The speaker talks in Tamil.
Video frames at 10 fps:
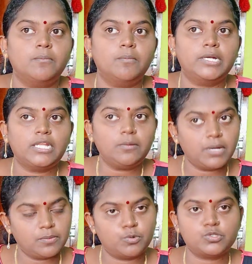
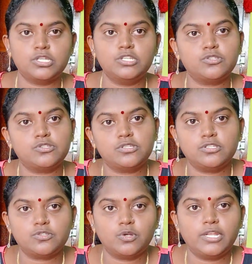பட்டர்ஃப்ளை
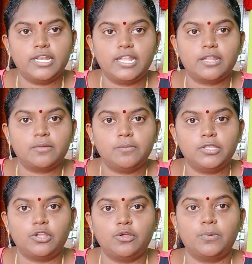போசன்ஸ்ன்னு சொல்லி எல்லாருக்குமே
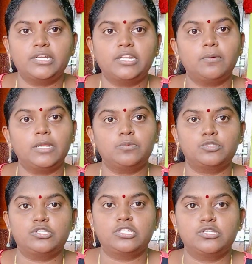தெரியும் பட்டர்ஃப்ளை
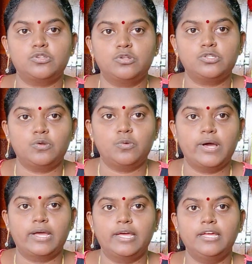பொசிஷன் சொல்லி
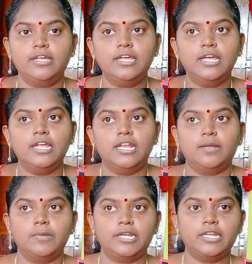சொல்லுவாங்க
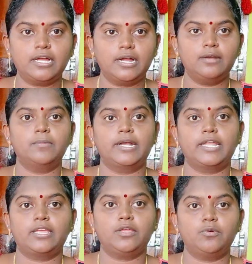நம்ம ரெண்டு காலும்
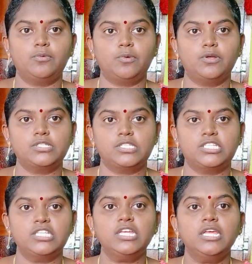மடக்கி ஒரு போல்
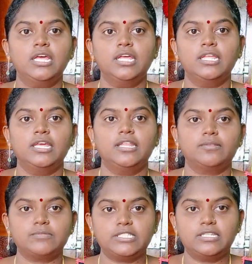வச்சு
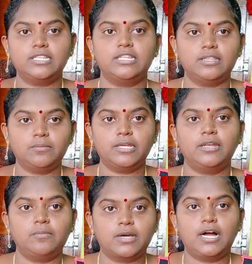இந்த இந்த மாதிரி
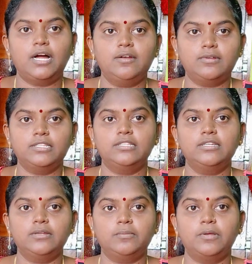நம்ம கால் வந்து
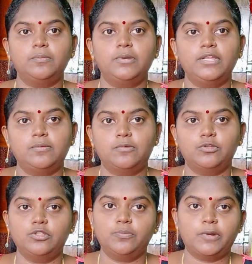இப்படி இப்படி நம்ம
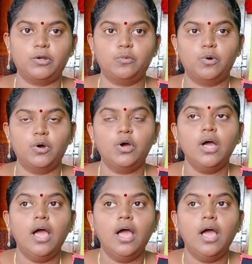வந்து பண்ணுவோம்